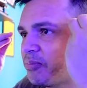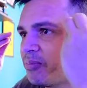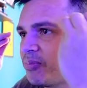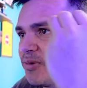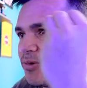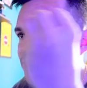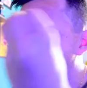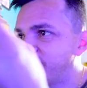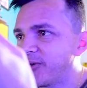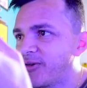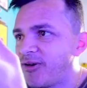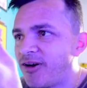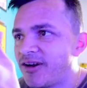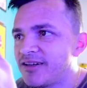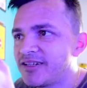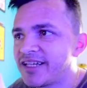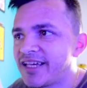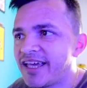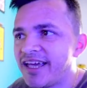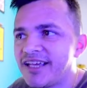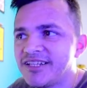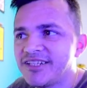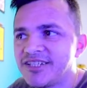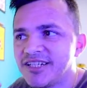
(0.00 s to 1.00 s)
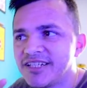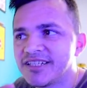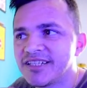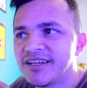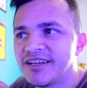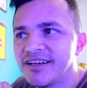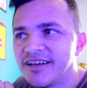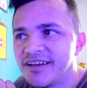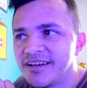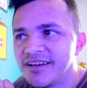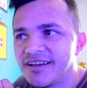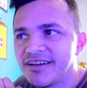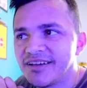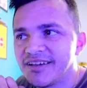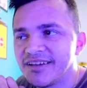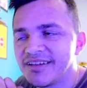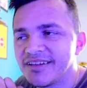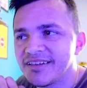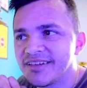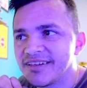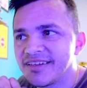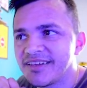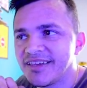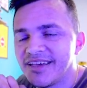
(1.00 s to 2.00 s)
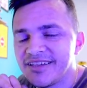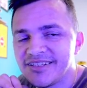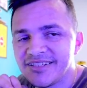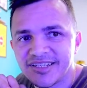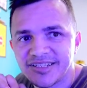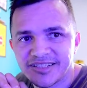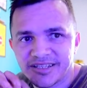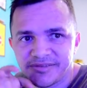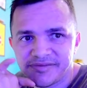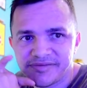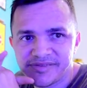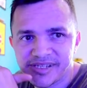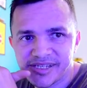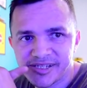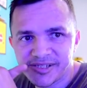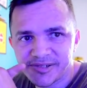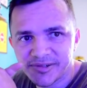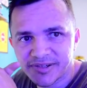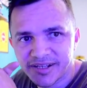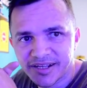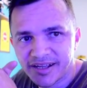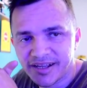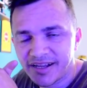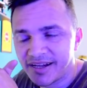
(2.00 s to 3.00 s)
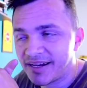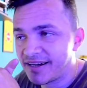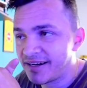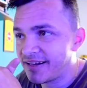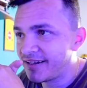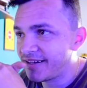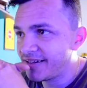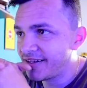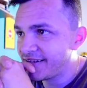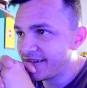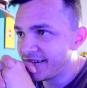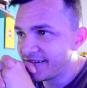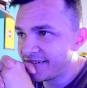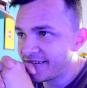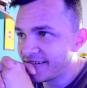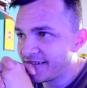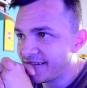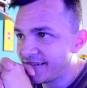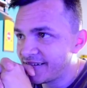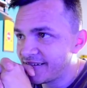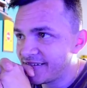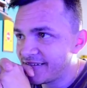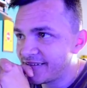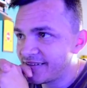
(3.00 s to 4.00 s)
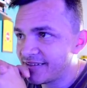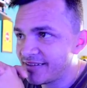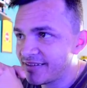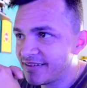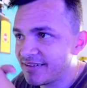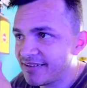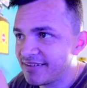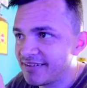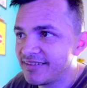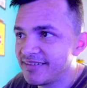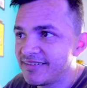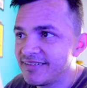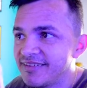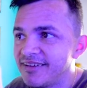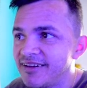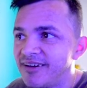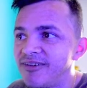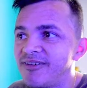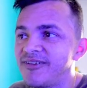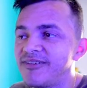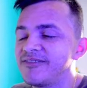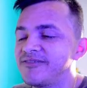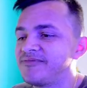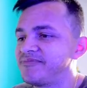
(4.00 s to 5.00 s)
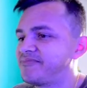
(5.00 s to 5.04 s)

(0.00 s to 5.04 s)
pros olhos quem edita, quem edita vídeo, cara. Não.